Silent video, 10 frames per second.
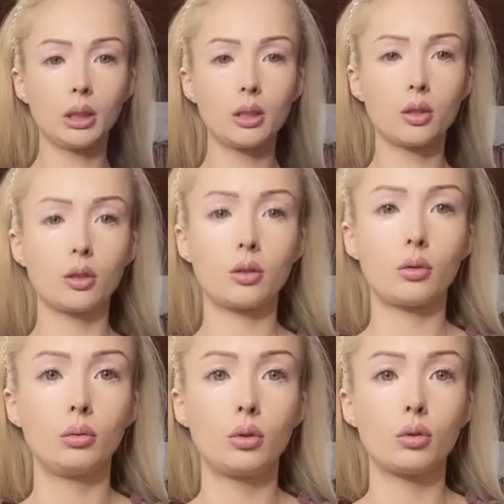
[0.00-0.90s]
Сейчас,
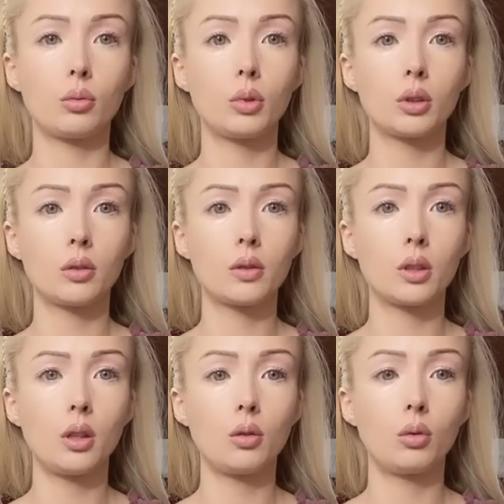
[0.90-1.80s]
секундочку, у меня, как
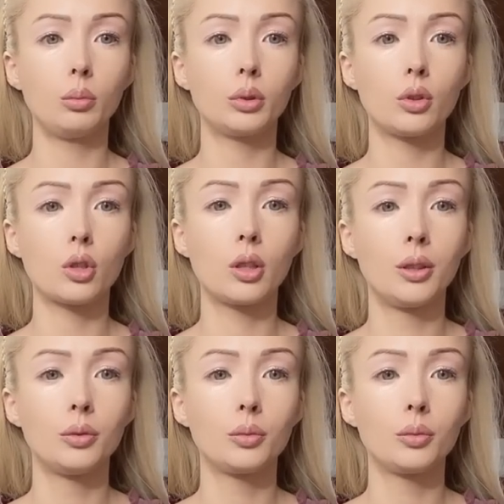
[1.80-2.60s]
всегда, комп начинает